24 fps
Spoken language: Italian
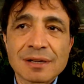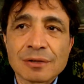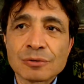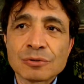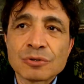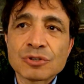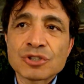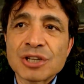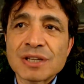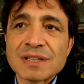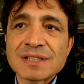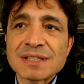la
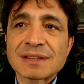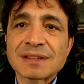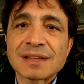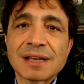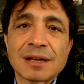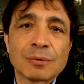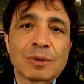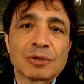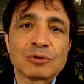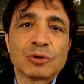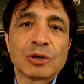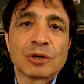conoscenza è
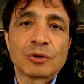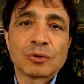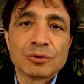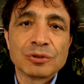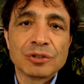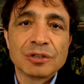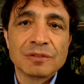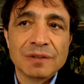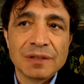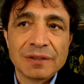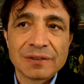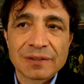tale quando è
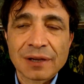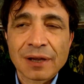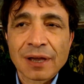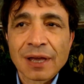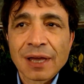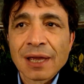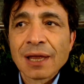condivisa